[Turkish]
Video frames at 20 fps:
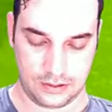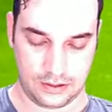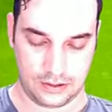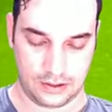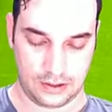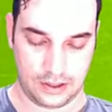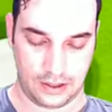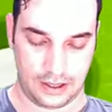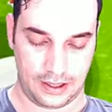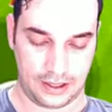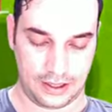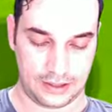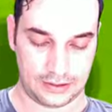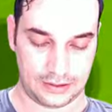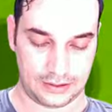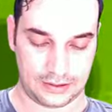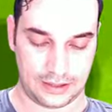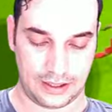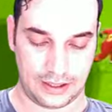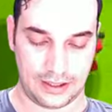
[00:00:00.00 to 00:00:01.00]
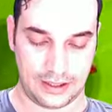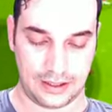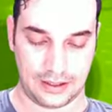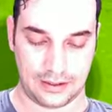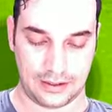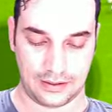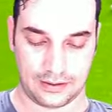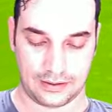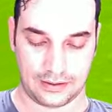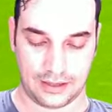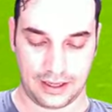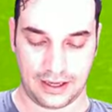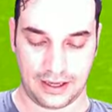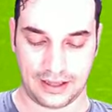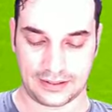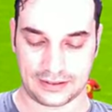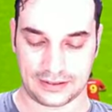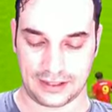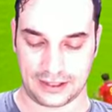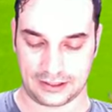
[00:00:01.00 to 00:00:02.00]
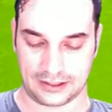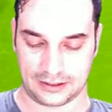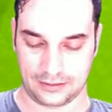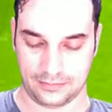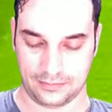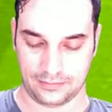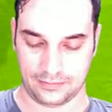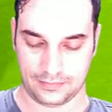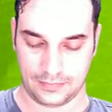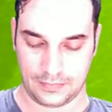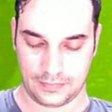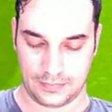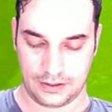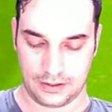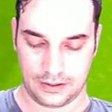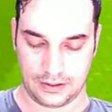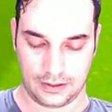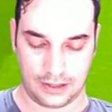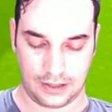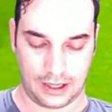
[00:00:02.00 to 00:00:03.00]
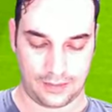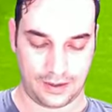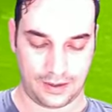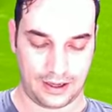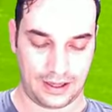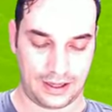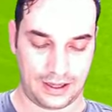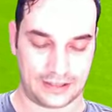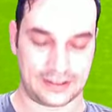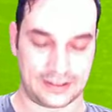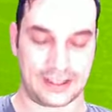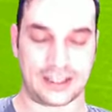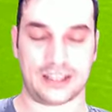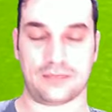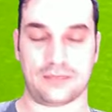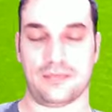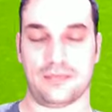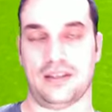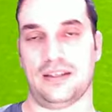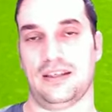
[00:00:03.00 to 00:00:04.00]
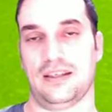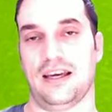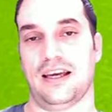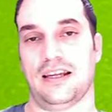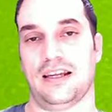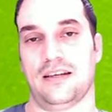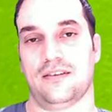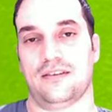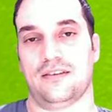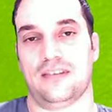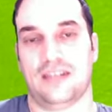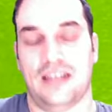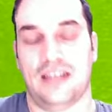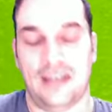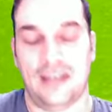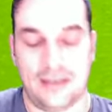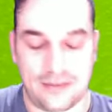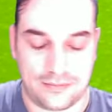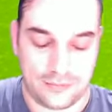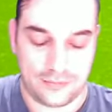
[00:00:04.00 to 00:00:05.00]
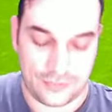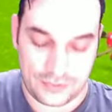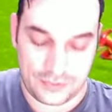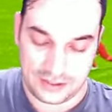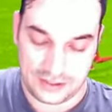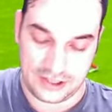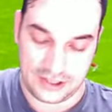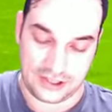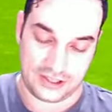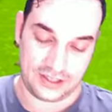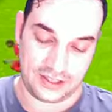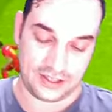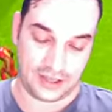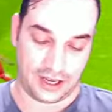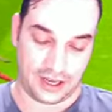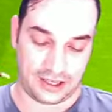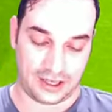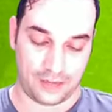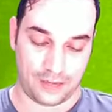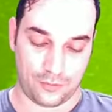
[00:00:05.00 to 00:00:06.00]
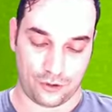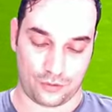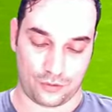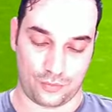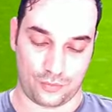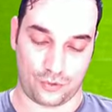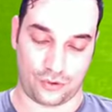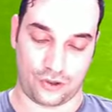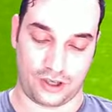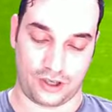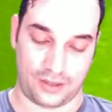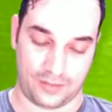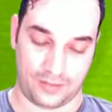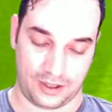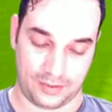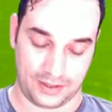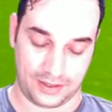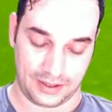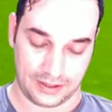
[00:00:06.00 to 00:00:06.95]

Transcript: Haaland'da Haaland'a attım. Ama Haaland'a gitmedi. Yani ne iştir anlamıyorum bu Konami'yi ben.